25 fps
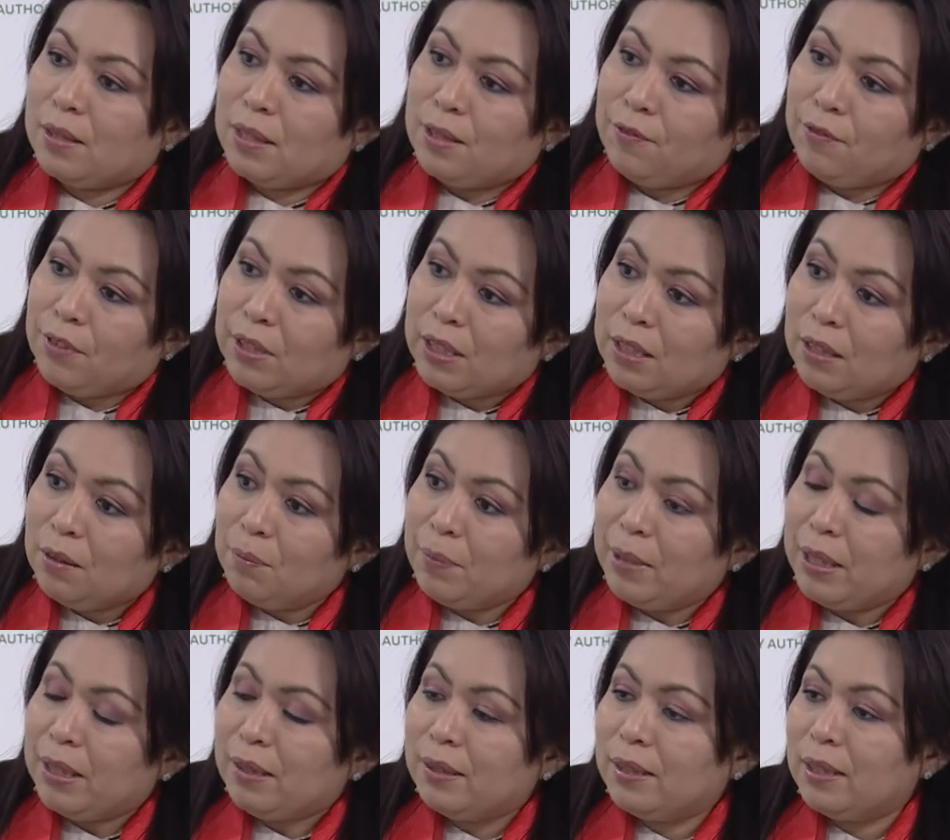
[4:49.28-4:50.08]

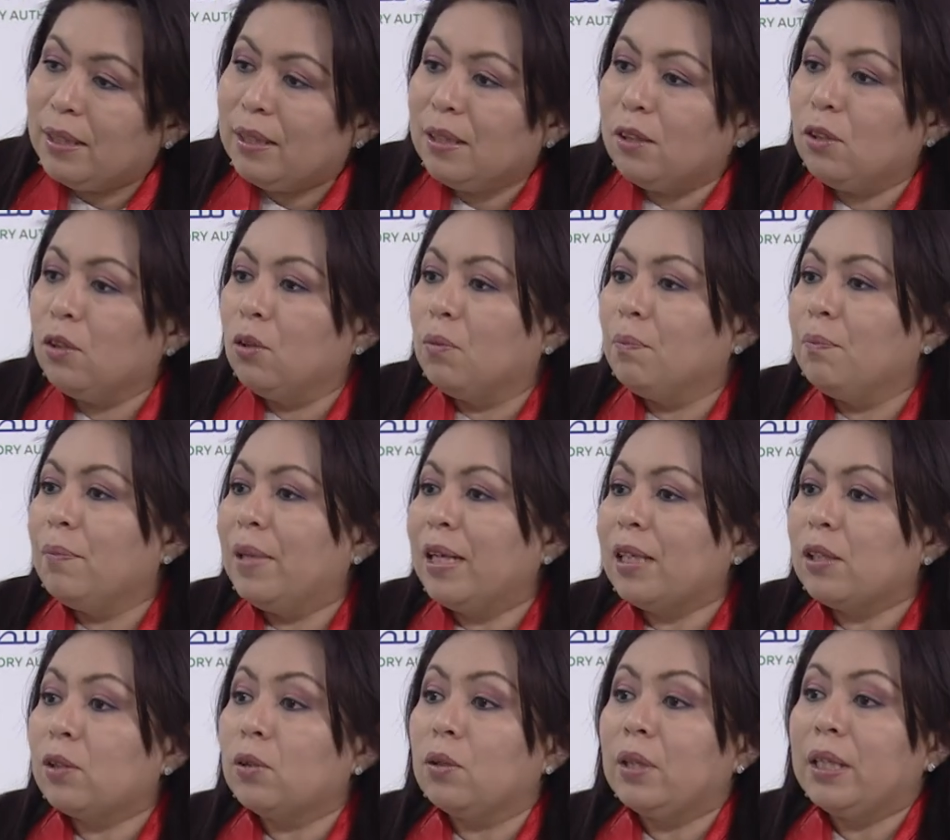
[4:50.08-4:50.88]
Finalmente, los
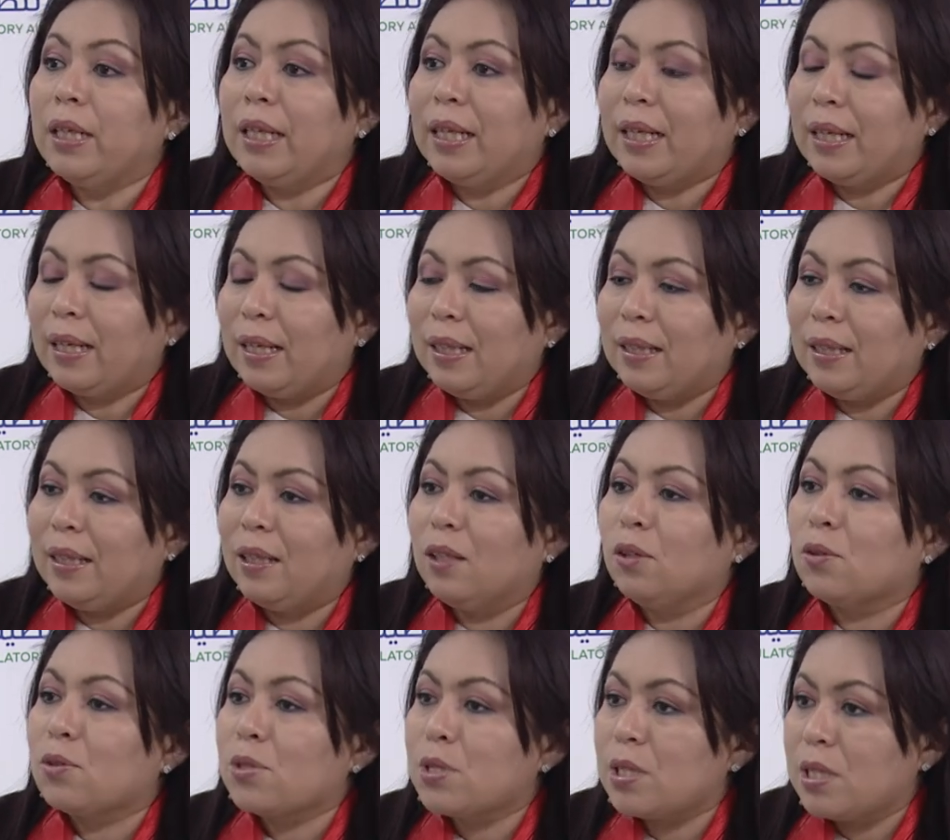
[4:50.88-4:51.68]
marcos legales
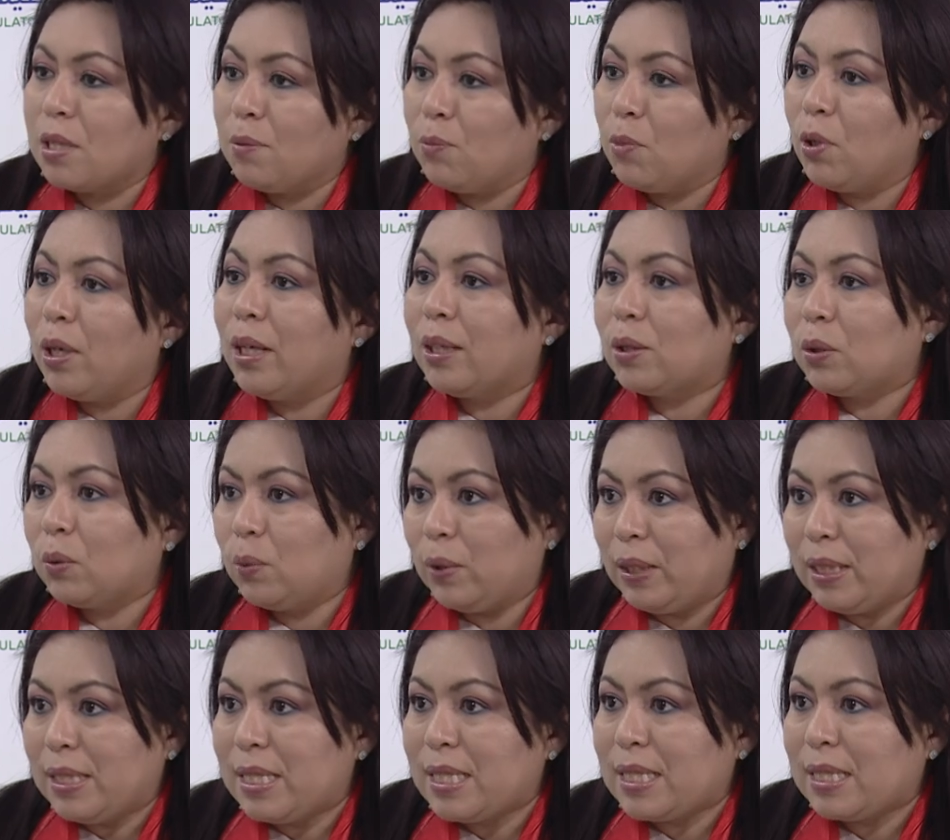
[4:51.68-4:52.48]
los hemos
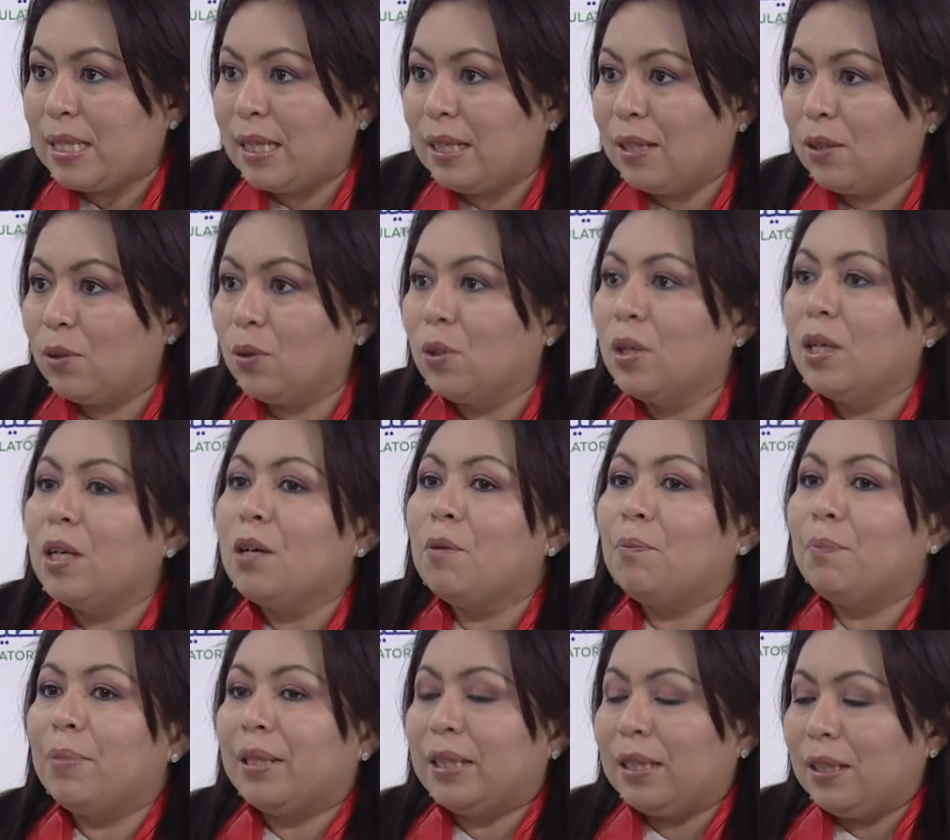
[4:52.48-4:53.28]
actualizado
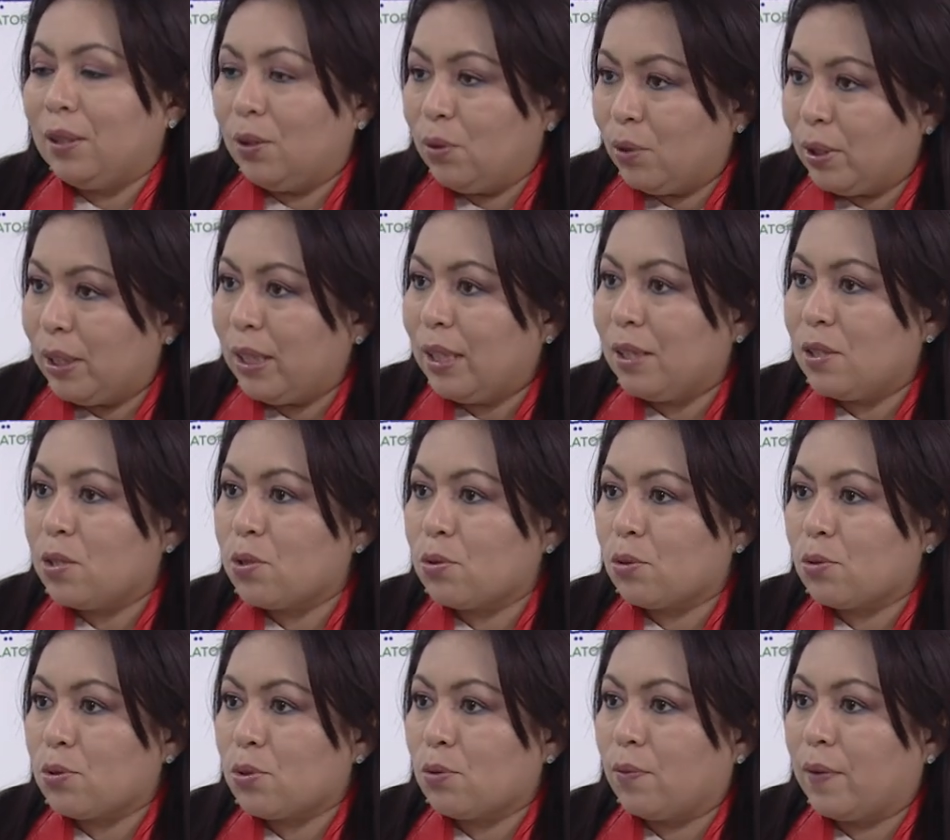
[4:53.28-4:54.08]
para lograr
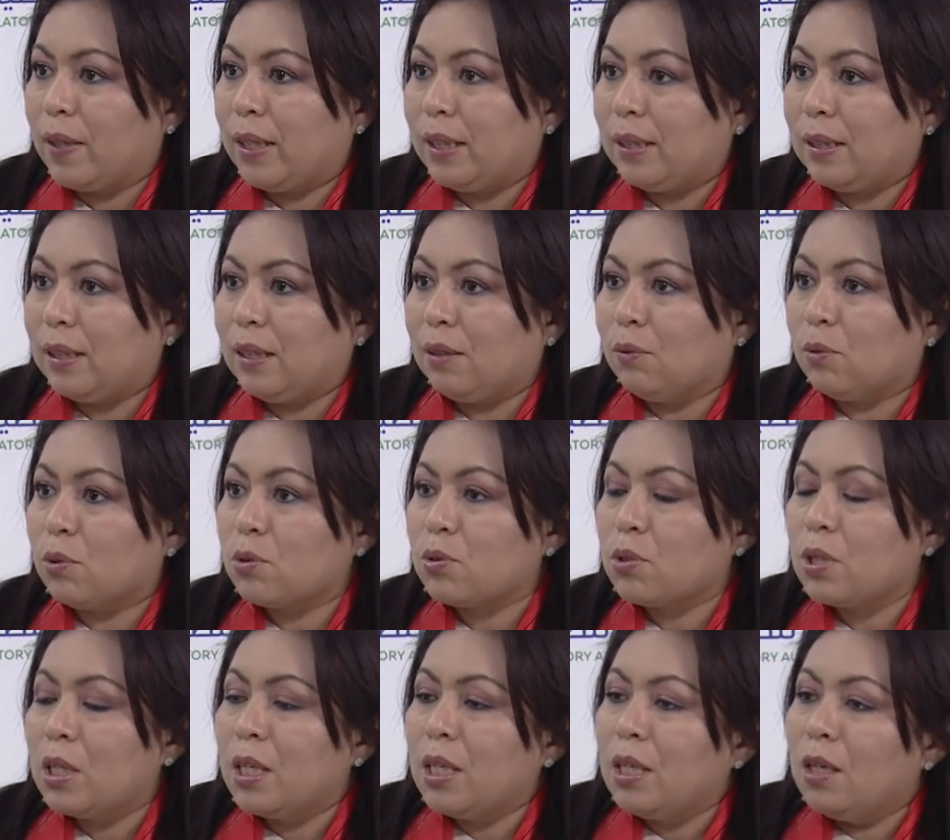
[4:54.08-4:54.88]
estos objetivos.